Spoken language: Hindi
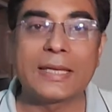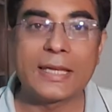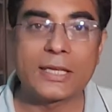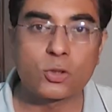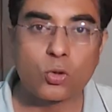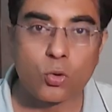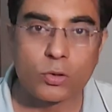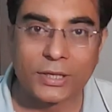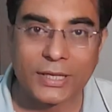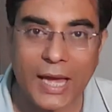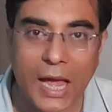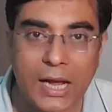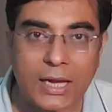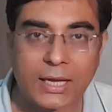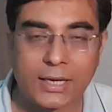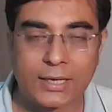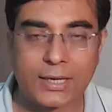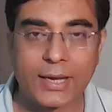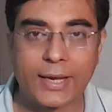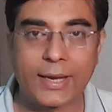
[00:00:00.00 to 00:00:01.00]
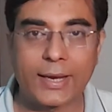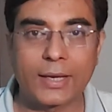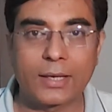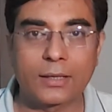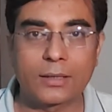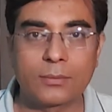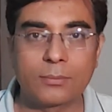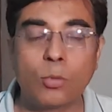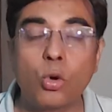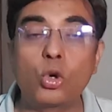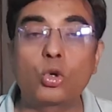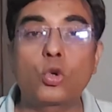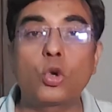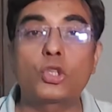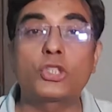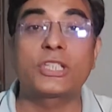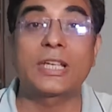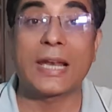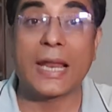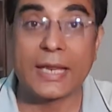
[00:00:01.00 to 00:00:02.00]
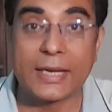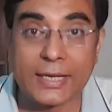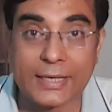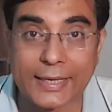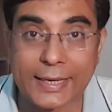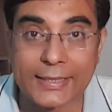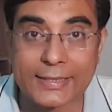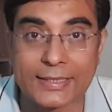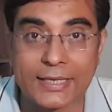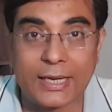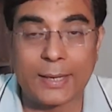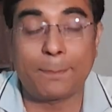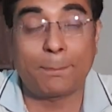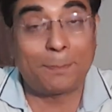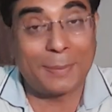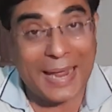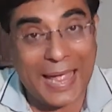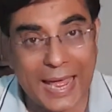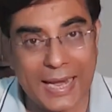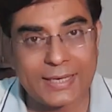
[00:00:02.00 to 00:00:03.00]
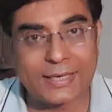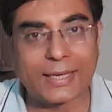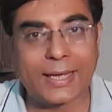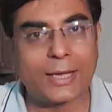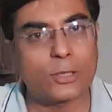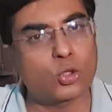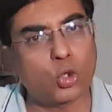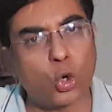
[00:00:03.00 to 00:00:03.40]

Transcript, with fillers: इसको क्या करना है मुल्क को चलाना कैसे है प्लान क्या है